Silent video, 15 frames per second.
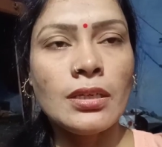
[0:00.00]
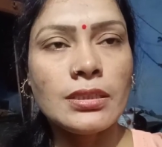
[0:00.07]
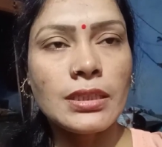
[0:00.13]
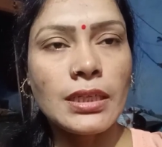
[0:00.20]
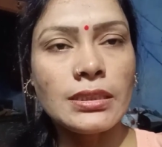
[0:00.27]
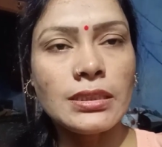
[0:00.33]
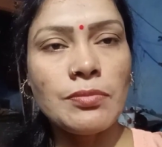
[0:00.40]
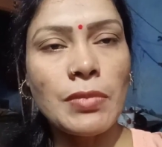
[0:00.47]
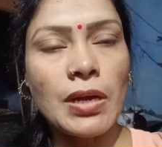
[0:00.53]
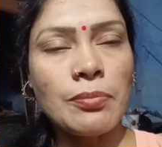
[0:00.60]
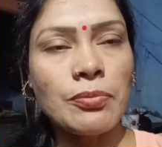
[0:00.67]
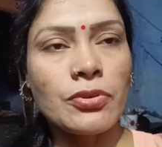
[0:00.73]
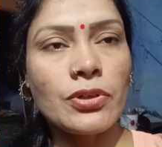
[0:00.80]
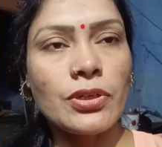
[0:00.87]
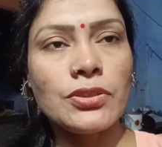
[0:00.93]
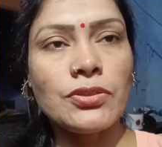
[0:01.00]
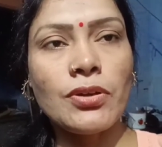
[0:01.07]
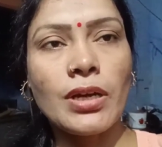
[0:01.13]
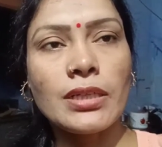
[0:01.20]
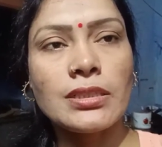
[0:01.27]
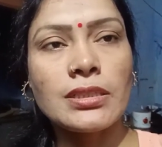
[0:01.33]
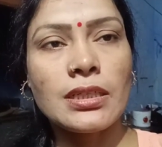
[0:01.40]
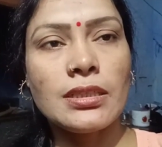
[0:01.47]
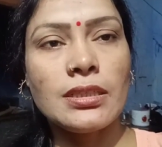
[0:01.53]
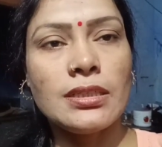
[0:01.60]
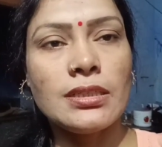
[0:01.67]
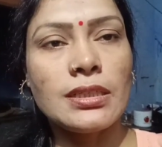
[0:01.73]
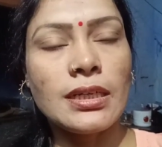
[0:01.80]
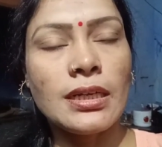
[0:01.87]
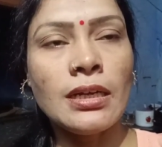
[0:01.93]
চাইছি মাফ করে দিও আজকের
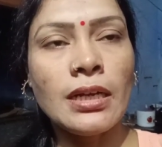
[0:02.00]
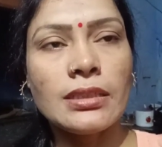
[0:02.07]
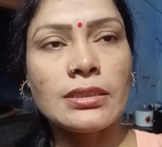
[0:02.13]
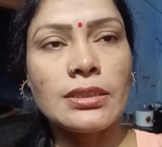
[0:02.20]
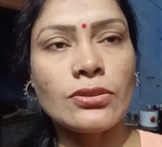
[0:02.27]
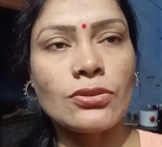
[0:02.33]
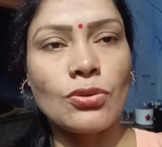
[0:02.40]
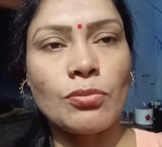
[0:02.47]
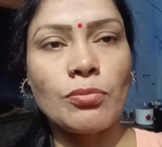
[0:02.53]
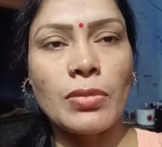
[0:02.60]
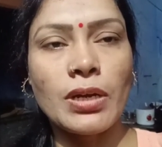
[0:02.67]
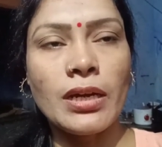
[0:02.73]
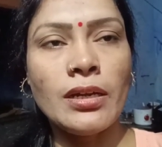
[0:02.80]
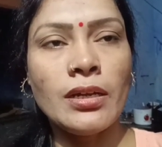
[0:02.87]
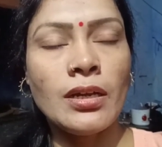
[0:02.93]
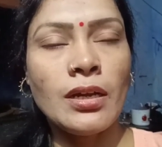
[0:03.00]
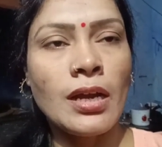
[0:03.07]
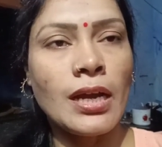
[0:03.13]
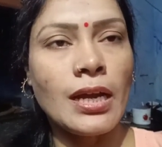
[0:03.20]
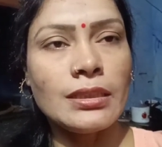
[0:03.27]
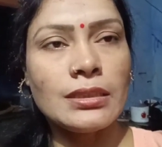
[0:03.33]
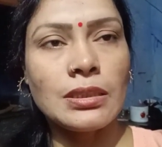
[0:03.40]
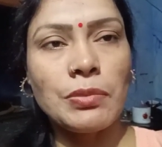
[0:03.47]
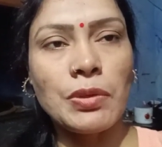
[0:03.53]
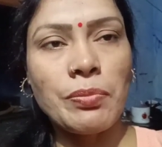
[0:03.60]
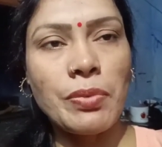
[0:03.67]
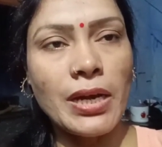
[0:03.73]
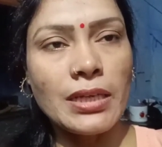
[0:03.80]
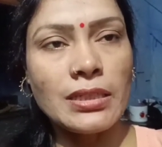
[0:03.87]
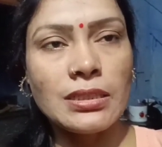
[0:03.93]
দিনটা আজকে সোমবার আজকে আমি
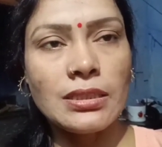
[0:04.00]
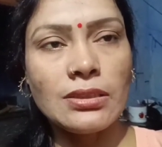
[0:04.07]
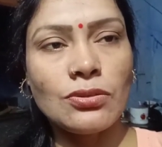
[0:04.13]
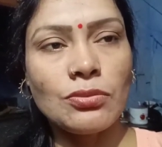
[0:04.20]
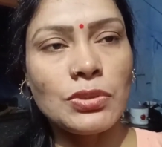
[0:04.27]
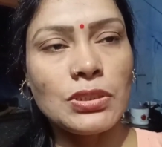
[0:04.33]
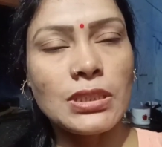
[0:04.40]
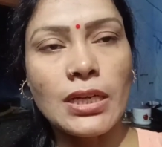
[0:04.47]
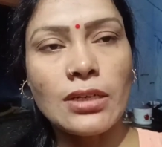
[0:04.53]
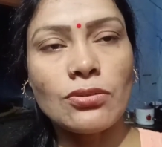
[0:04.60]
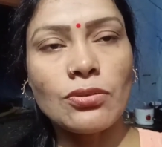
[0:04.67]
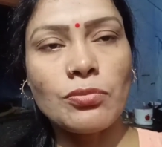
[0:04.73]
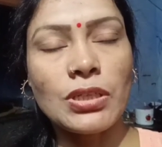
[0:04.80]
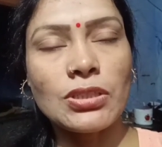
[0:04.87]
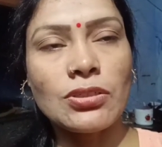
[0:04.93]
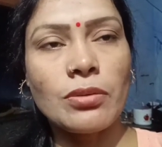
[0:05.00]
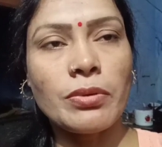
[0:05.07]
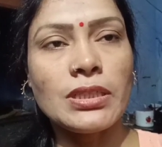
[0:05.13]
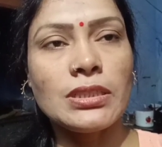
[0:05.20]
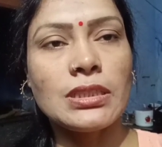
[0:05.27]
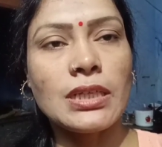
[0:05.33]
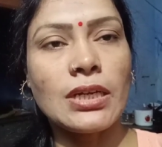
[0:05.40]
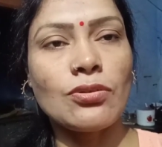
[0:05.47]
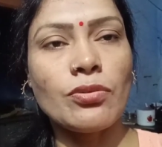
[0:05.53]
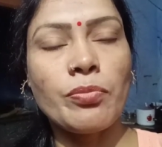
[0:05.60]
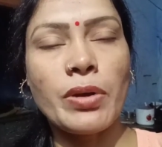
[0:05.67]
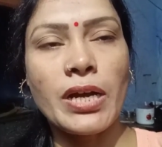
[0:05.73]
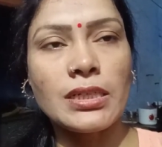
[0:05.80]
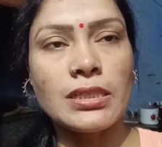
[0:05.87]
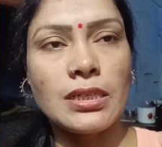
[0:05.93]
ফার্স্টিং তুমি জান তোমরা সবাই জানো
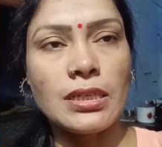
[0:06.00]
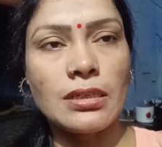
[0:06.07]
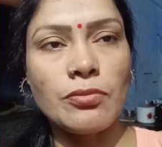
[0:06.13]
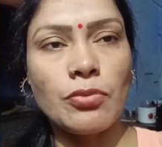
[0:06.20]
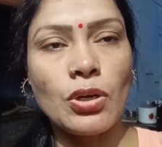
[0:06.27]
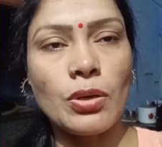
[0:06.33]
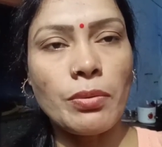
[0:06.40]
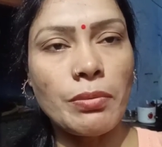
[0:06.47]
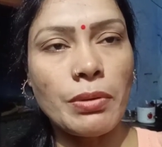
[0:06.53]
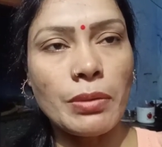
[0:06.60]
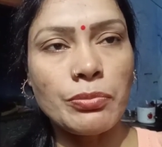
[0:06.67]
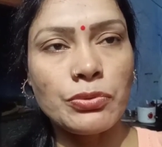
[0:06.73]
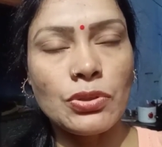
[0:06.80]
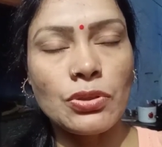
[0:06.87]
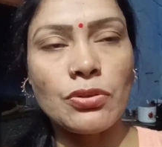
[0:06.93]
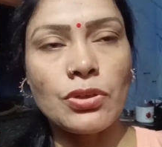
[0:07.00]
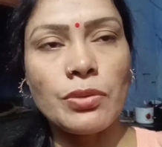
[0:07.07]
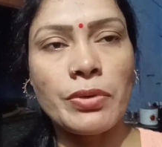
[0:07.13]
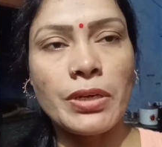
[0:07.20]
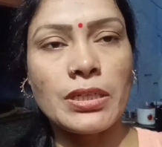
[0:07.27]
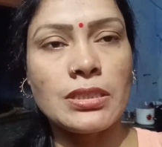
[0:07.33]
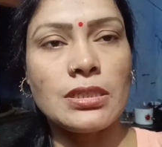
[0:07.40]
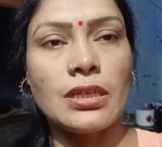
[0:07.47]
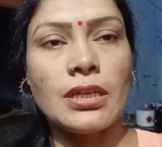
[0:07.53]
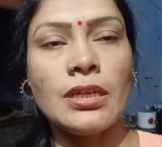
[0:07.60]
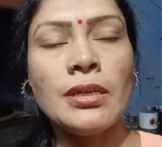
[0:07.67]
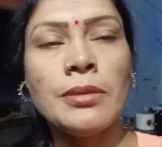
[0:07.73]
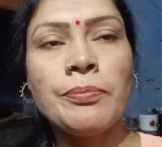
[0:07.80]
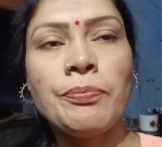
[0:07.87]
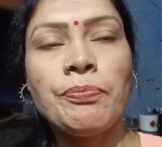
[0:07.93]
ফার্স্টটা কি ভোলো বাবার পুজো করি ফার্স্টিংয়ে
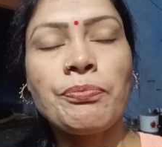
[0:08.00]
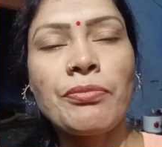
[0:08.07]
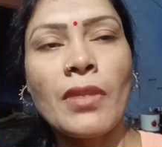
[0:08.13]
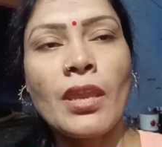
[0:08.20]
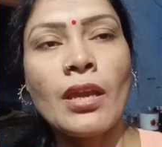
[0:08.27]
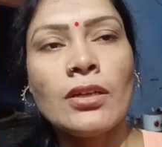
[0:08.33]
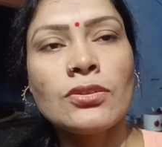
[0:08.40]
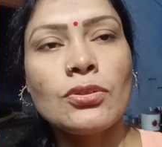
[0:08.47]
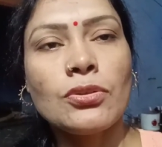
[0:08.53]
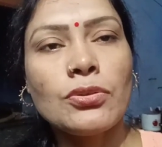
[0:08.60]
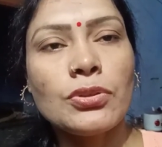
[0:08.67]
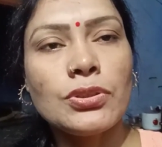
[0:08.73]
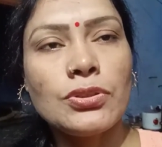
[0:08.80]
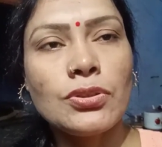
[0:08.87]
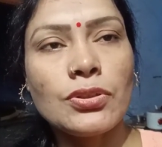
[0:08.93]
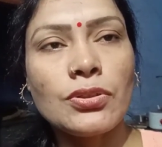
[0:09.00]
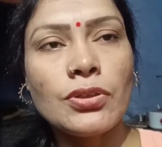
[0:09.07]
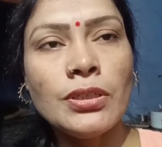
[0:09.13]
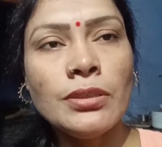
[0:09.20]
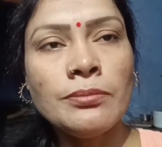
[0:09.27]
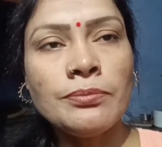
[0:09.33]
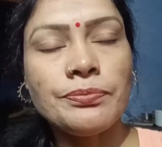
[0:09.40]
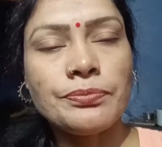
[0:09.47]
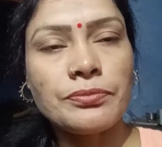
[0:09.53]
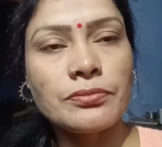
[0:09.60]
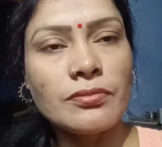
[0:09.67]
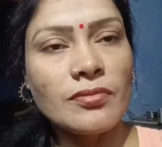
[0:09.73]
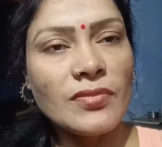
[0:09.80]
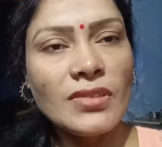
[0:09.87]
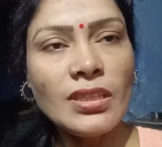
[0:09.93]
তো ওর জন্যই
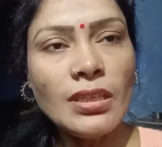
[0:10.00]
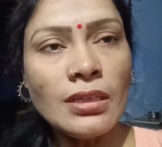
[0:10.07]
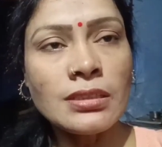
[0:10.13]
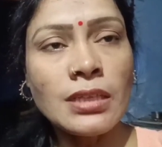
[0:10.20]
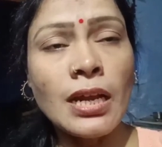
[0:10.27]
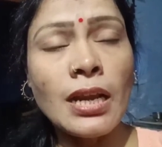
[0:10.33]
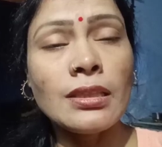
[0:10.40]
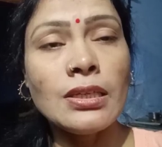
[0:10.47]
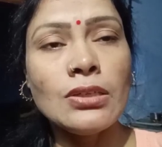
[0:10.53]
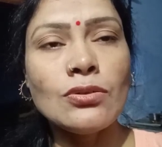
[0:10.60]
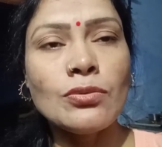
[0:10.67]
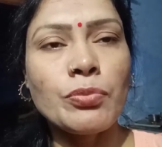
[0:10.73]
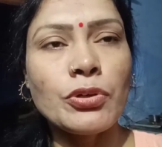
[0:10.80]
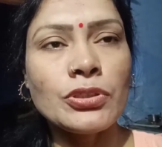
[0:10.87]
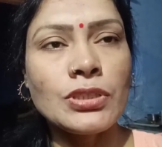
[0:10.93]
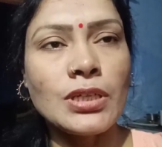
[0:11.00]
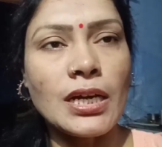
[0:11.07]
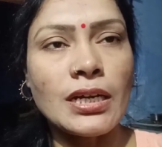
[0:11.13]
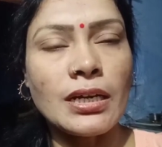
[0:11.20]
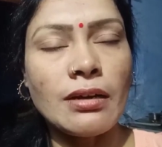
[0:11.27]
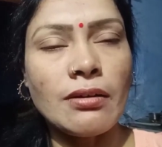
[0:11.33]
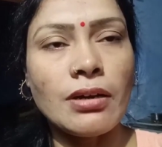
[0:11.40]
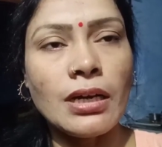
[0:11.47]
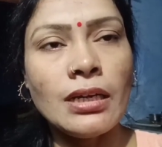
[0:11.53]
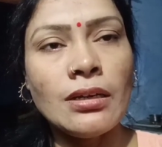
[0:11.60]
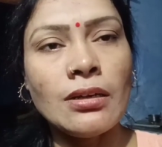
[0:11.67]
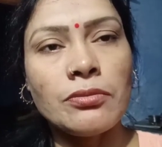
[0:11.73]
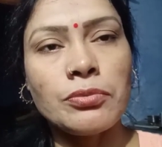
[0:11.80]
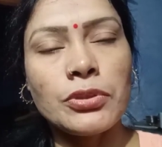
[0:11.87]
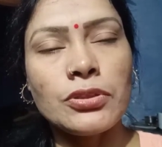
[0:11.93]
সারাদিন উপোস না খাওয়ায়
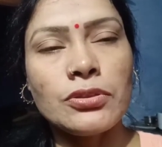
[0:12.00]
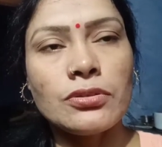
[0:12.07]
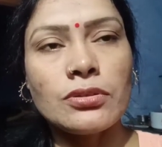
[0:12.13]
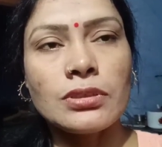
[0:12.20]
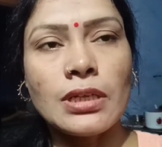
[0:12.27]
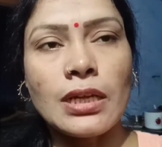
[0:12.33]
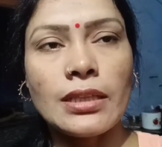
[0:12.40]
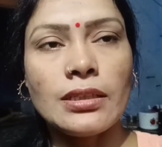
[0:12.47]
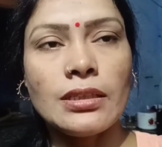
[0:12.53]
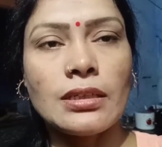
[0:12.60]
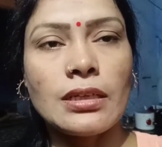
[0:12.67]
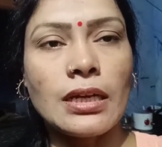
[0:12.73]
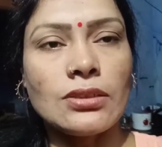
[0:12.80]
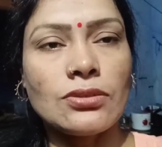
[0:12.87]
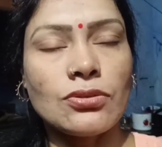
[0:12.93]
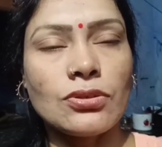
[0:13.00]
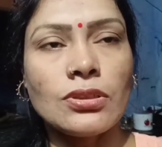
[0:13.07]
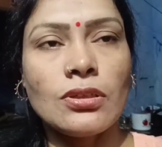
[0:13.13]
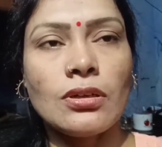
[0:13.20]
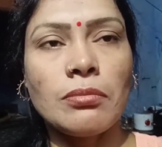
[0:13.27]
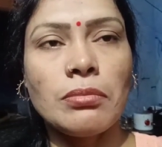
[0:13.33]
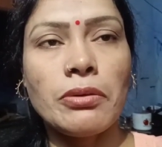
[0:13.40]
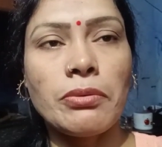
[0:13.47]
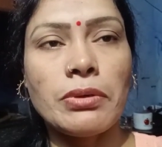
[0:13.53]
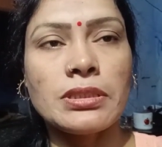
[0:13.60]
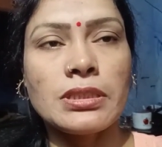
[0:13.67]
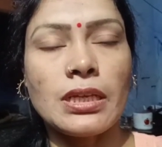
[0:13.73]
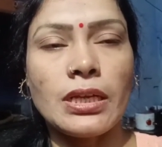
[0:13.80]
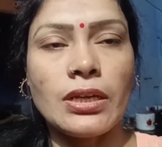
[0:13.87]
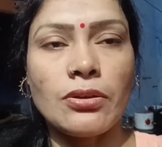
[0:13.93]
উপরন্ত সারাদিন কাজ করতে হবে বা
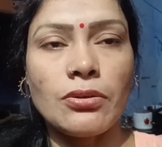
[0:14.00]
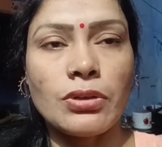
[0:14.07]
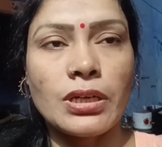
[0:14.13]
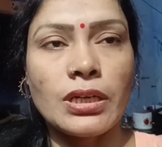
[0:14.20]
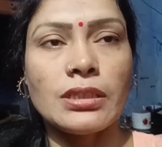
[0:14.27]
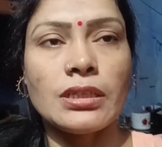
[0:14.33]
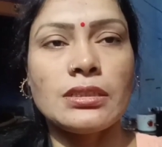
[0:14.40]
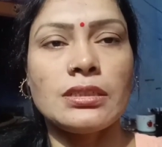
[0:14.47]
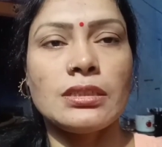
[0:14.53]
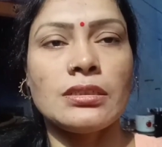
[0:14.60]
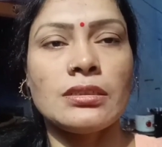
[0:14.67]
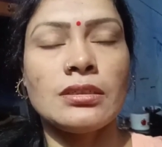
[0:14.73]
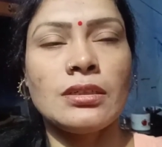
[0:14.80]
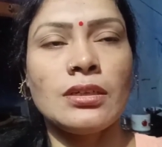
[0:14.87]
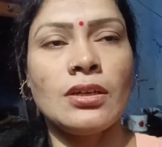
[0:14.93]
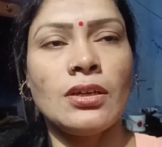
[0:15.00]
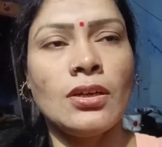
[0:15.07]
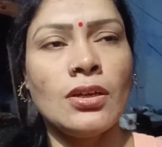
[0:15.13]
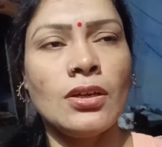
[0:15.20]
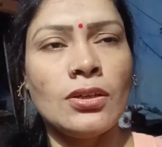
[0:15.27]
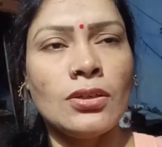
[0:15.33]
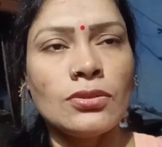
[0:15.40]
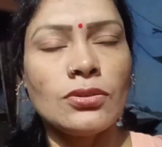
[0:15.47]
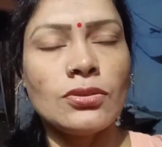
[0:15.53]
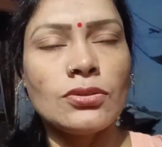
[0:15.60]
সেলাইয়েরও কাজ আছে তো